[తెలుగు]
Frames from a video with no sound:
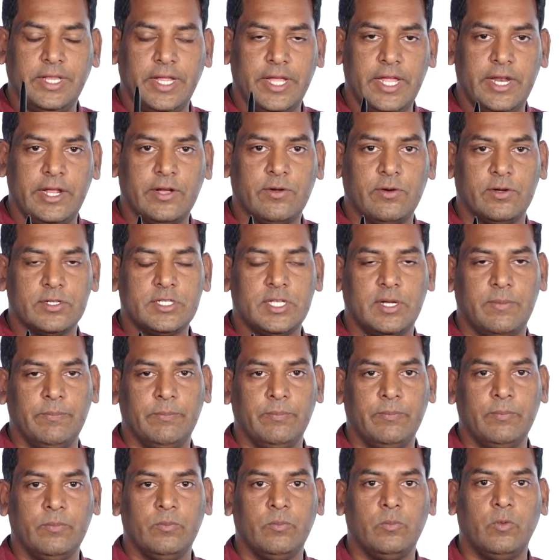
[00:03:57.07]
దీనికోసం
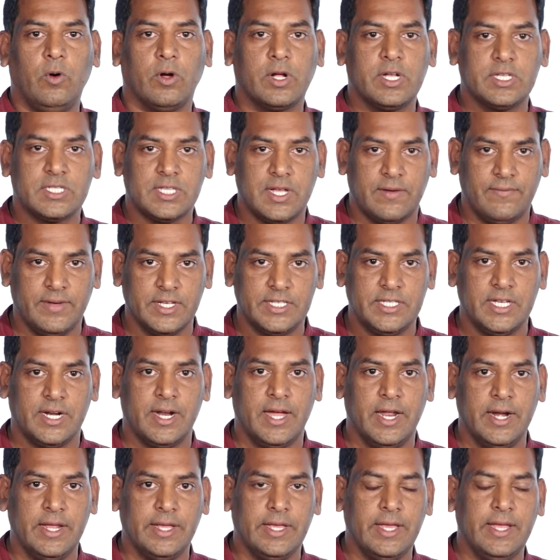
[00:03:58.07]
ఒక
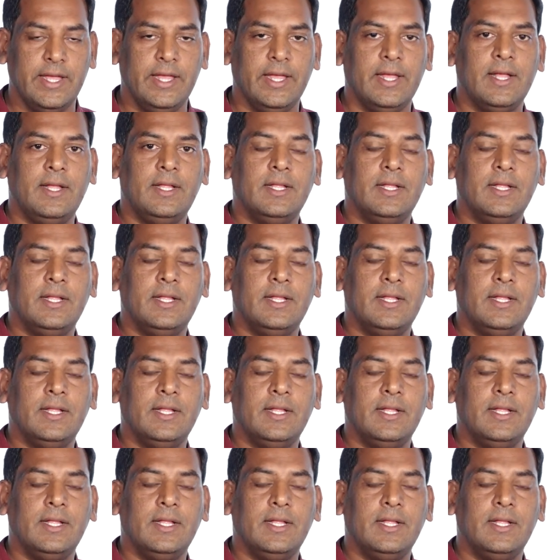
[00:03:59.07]
సంవత్సరానికి